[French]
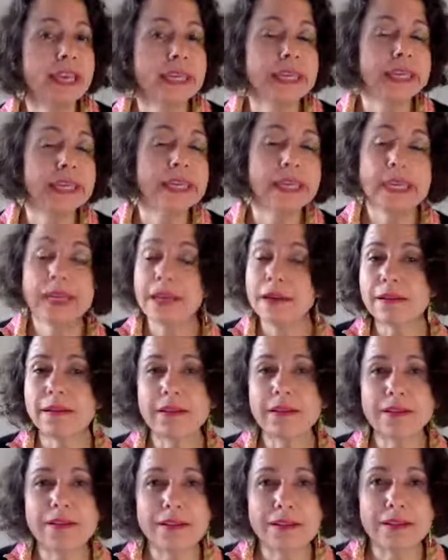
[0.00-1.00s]
qui
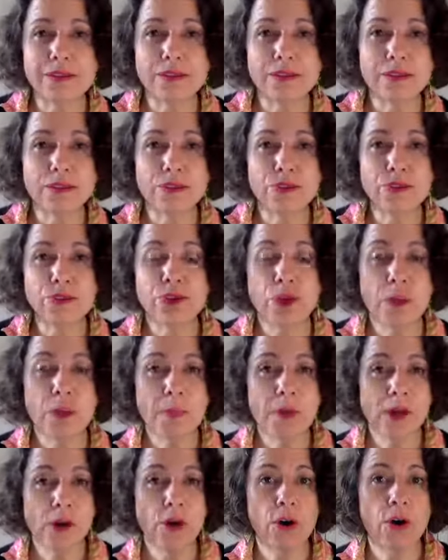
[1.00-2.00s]
n'honorent
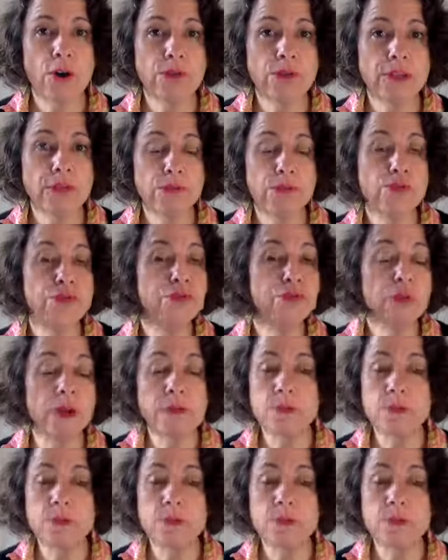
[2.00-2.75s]
pas leur rendez-vous